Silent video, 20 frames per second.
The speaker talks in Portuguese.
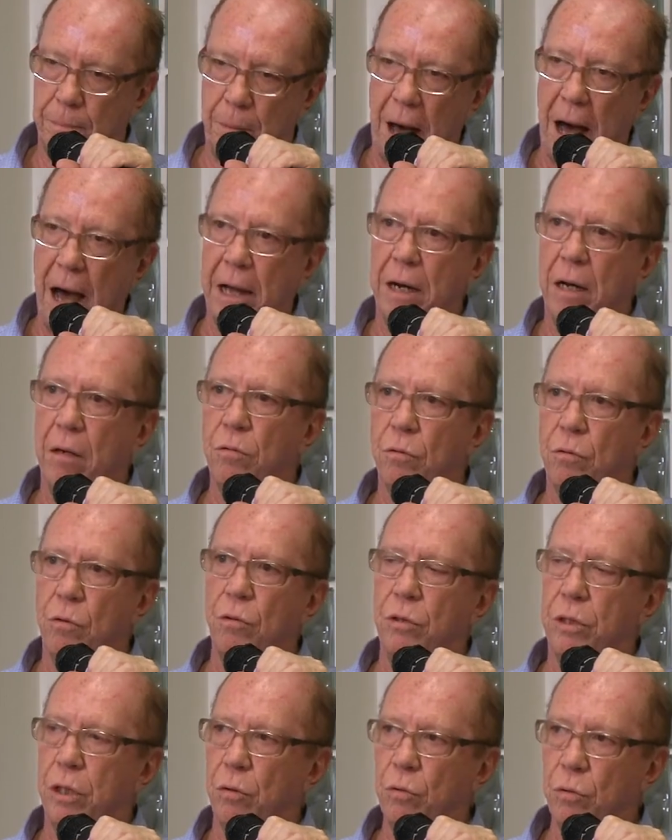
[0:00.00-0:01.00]
para um
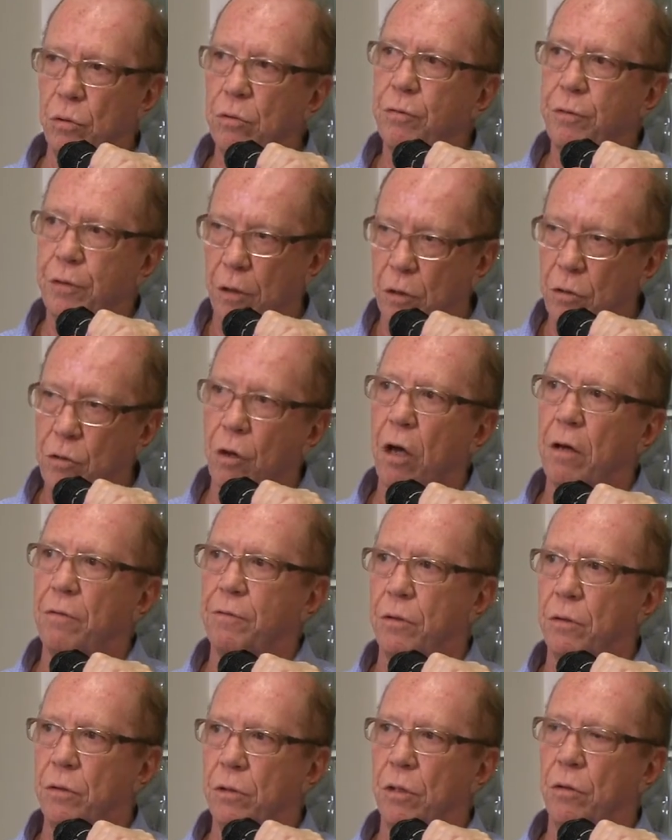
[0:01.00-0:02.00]
conteúdo
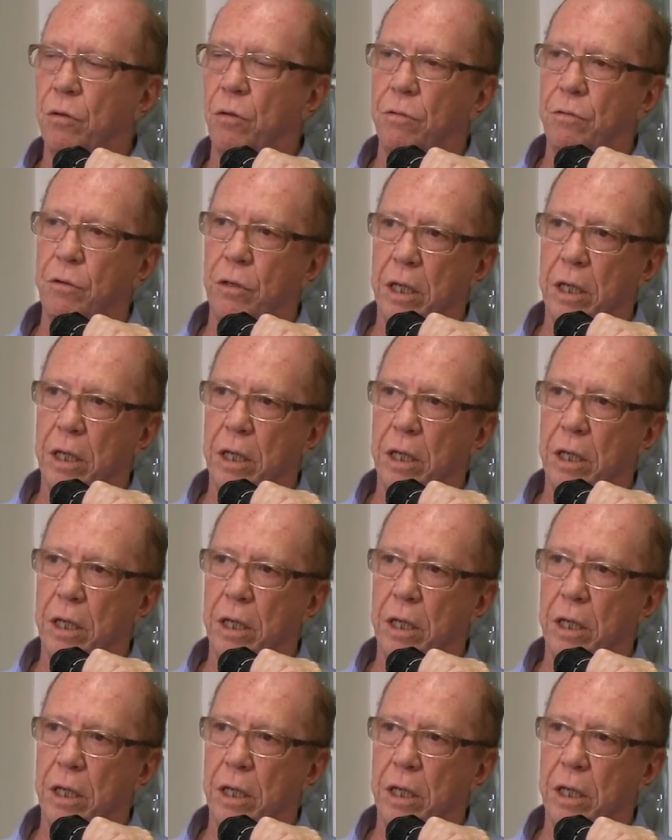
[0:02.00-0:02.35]
filosófico de novo.